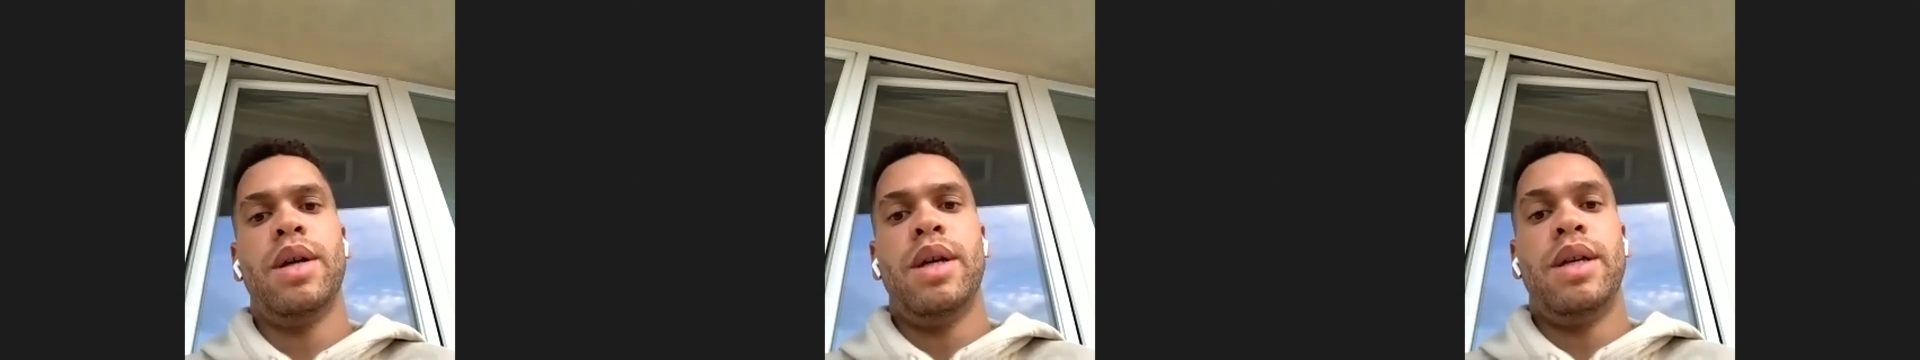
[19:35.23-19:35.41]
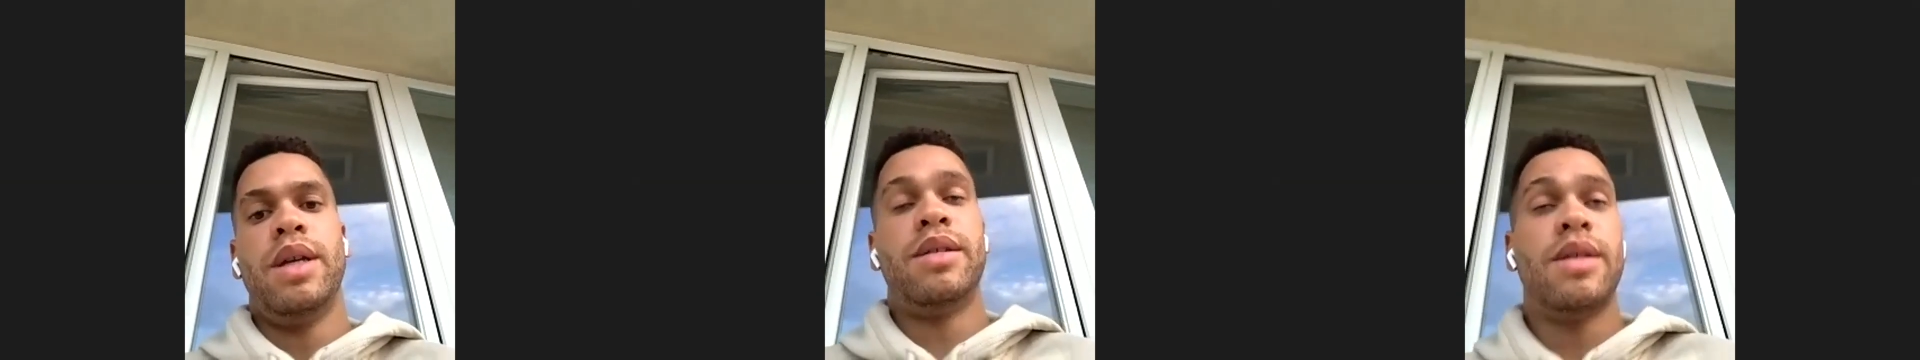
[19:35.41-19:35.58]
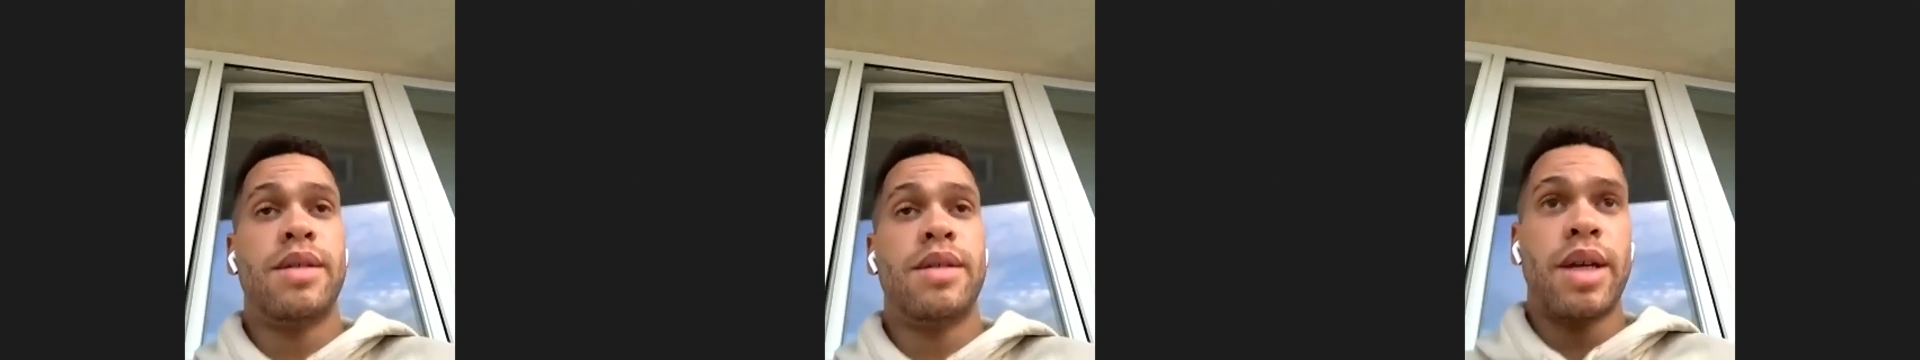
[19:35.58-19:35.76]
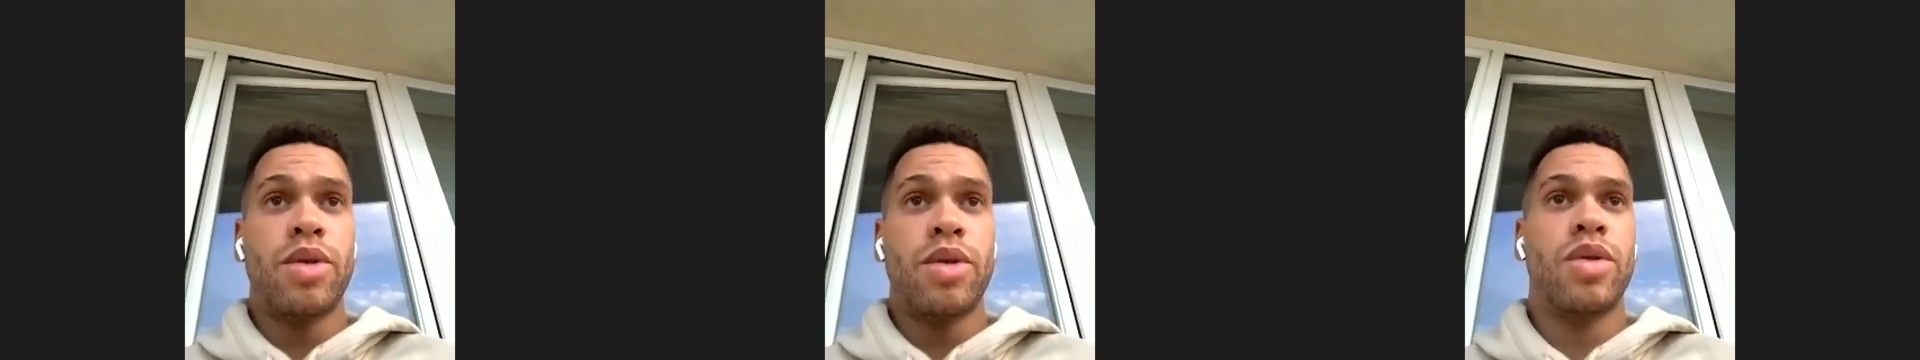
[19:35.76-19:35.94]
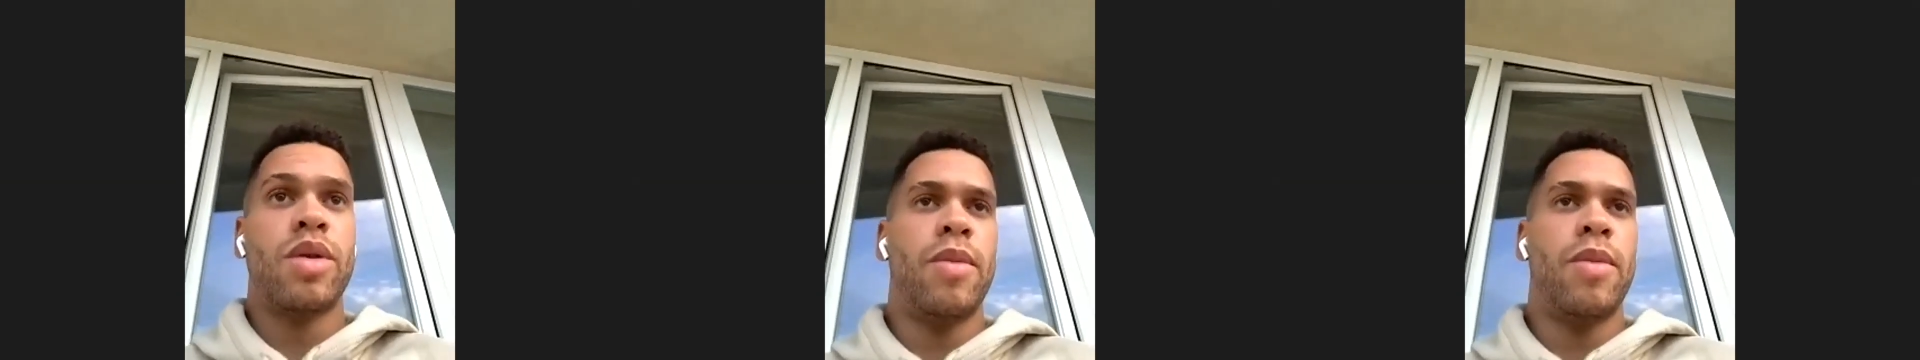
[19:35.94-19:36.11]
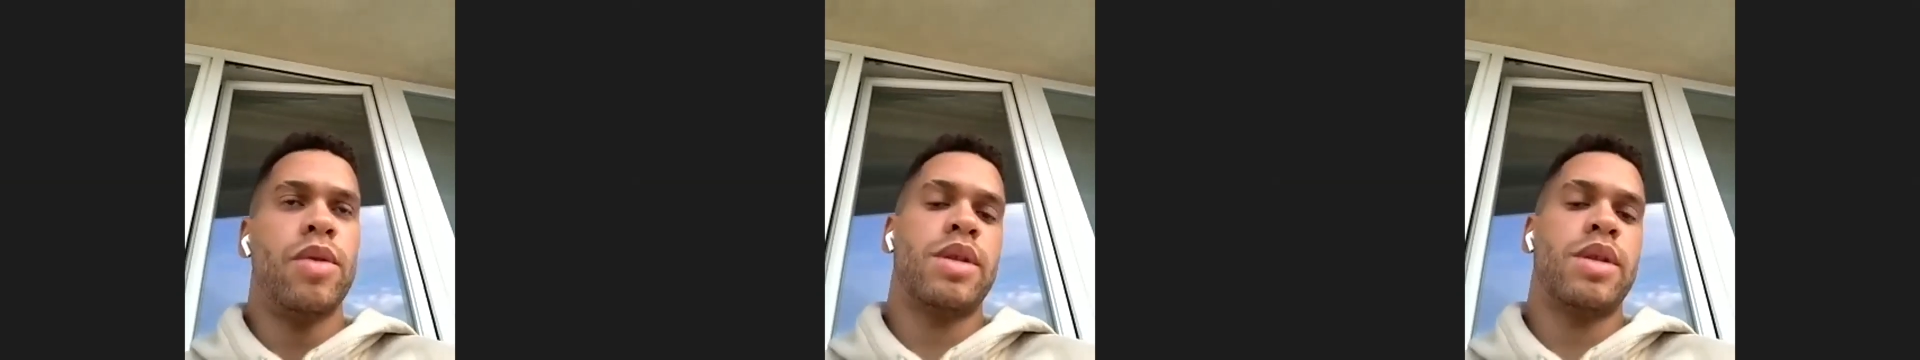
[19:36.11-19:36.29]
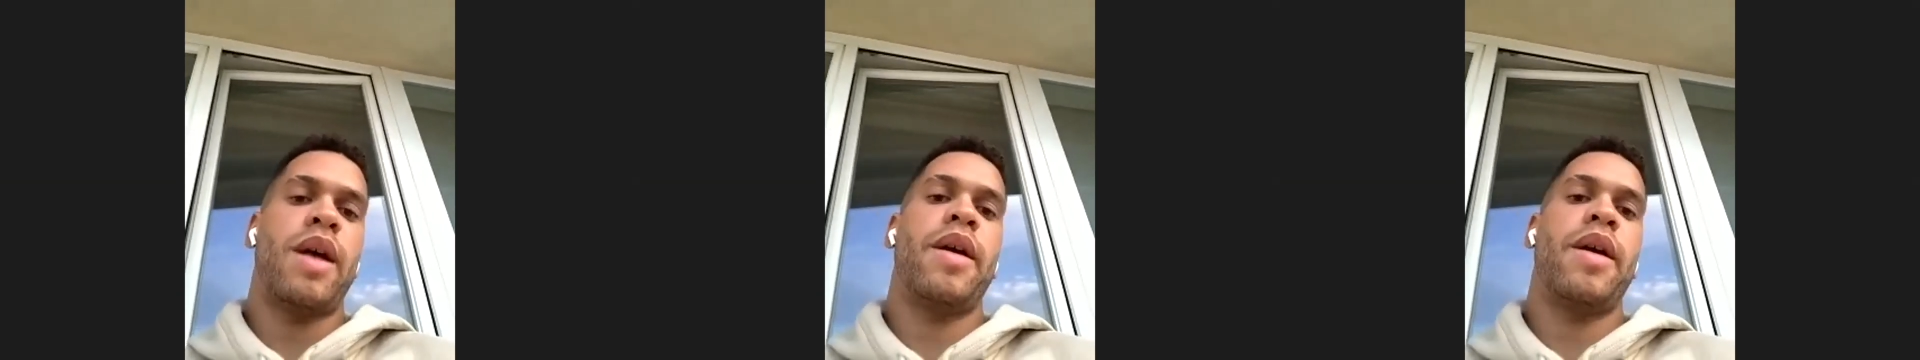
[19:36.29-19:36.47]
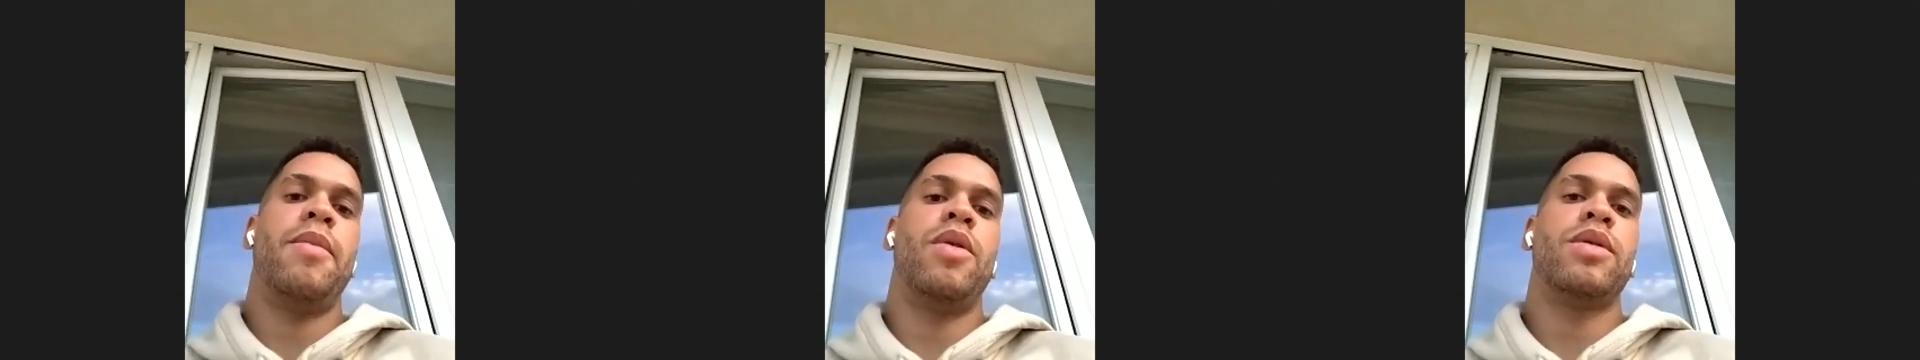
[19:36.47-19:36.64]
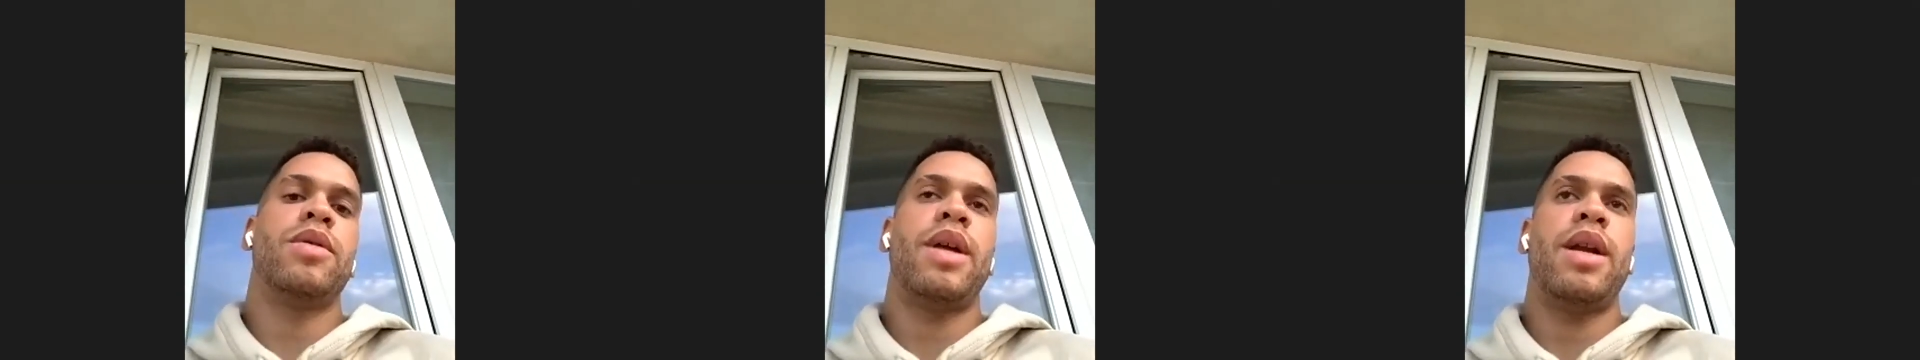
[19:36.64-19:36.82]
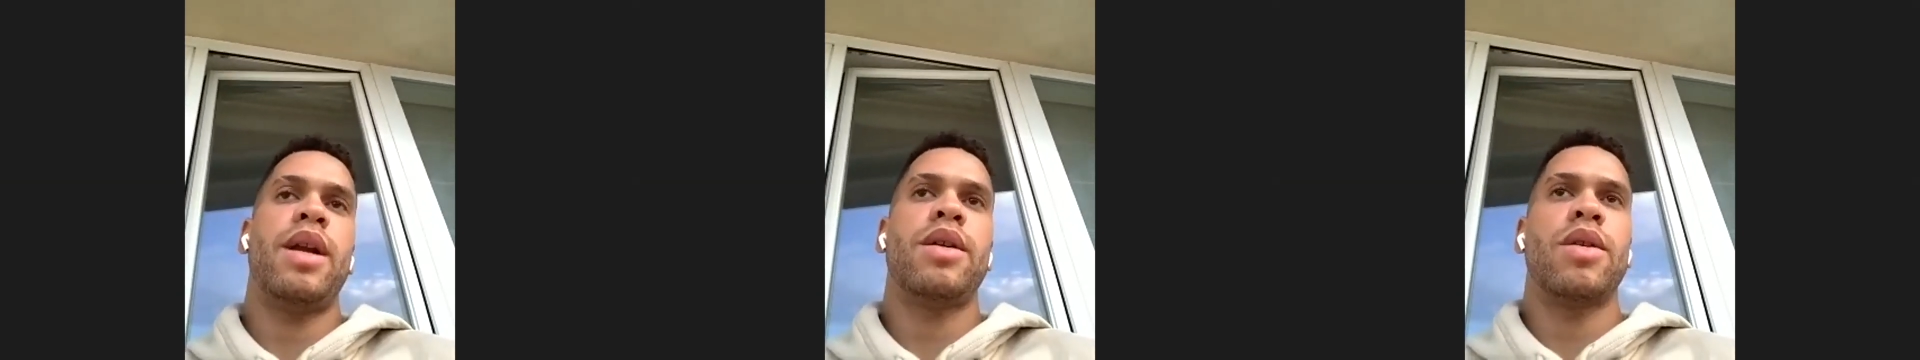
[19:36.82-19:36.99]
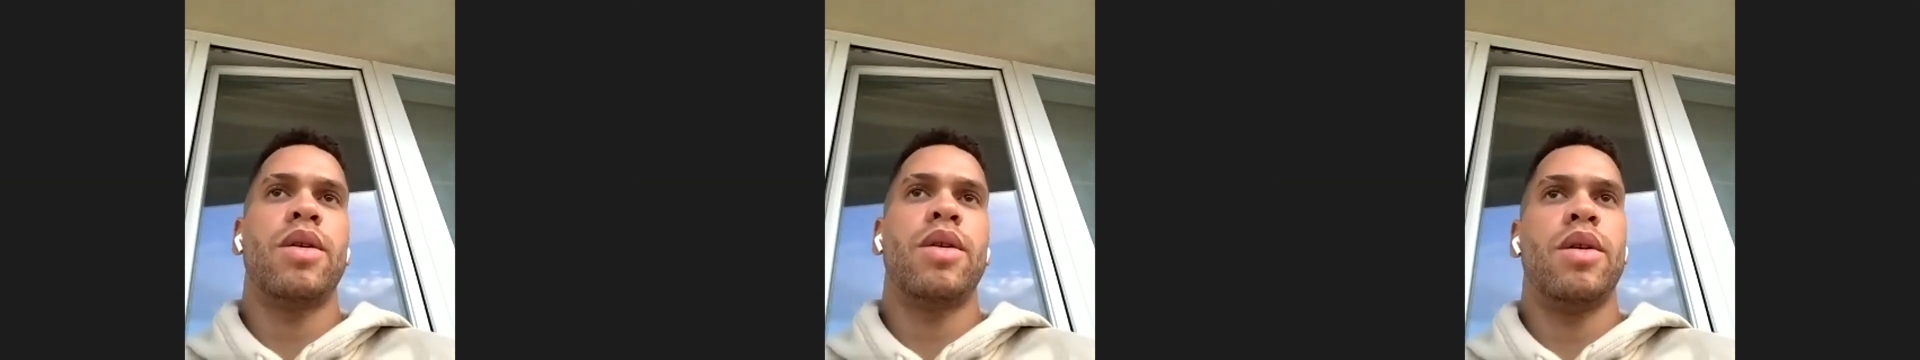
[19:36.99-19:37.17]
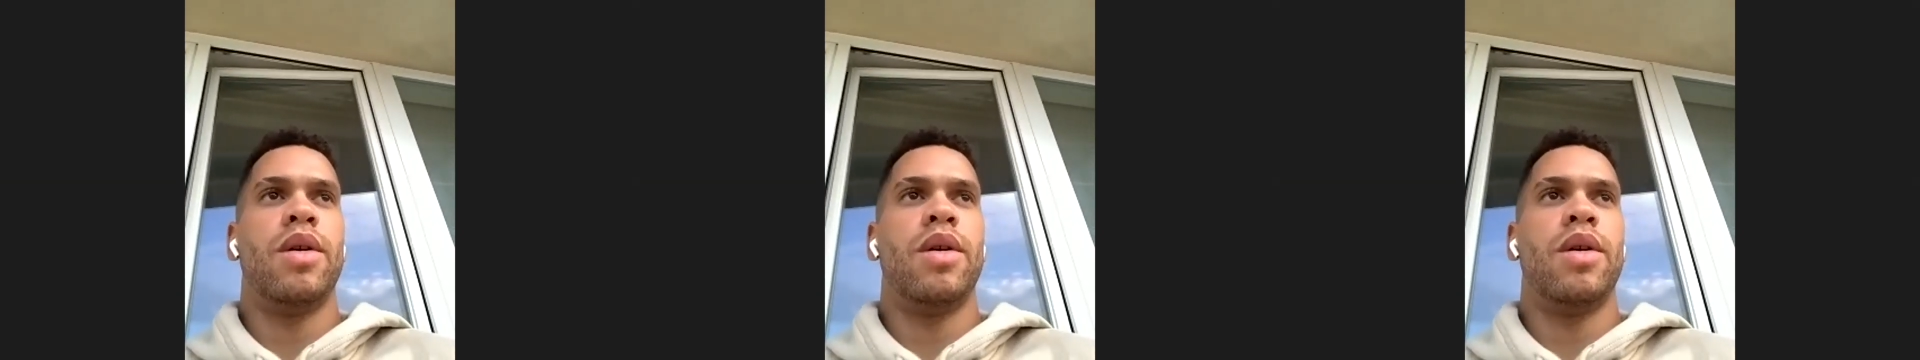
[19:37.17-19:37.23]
Et c'est ça, justement, ce travail mental que,